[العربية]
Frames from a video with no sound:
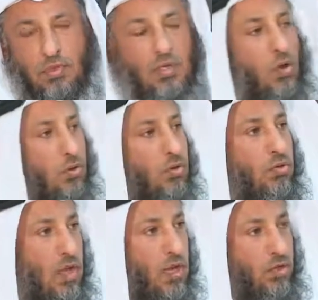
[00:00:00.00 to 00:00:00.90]

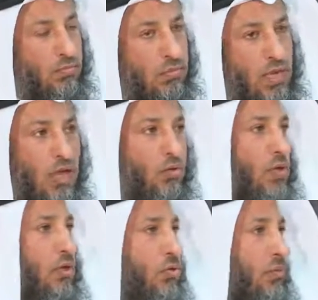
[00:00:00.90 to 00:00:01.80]
يقولون لكم لا
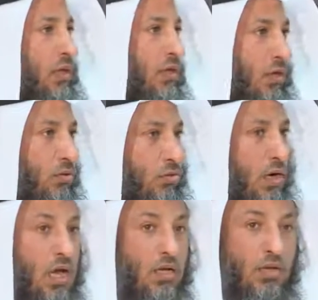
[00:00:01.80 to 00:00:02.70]
نريدكم أن تأتوا
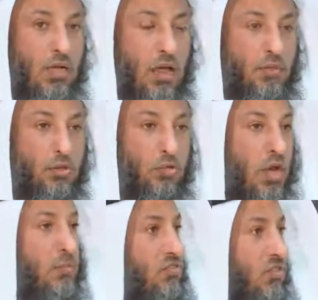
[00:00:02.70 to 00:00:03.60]
ولكن
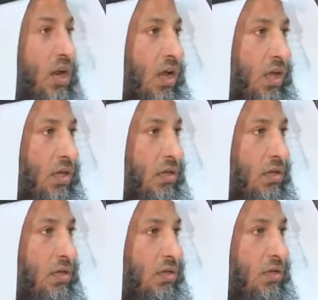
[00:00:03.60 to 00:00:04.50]
أمدونا بالسلاح
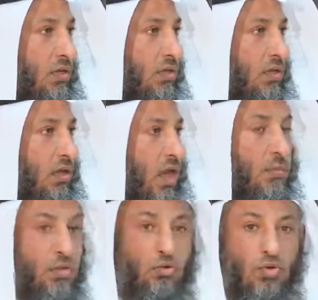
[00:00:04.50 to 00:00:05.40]

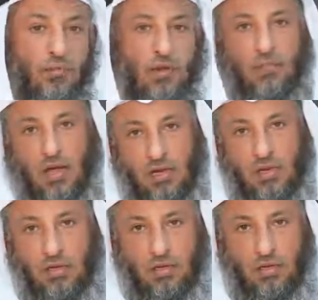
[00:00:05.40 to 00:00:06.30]
أمدونا بالمال
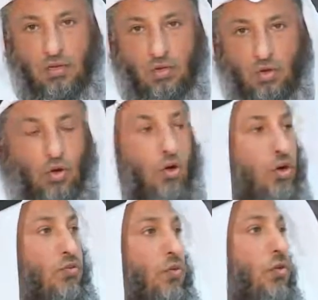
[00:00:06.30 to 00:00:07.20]

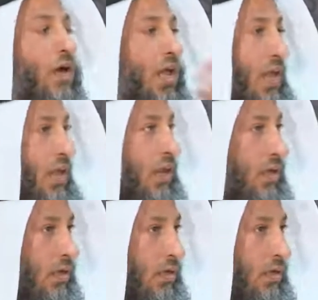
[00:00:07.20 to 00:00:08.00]
اكفلوا أهلنا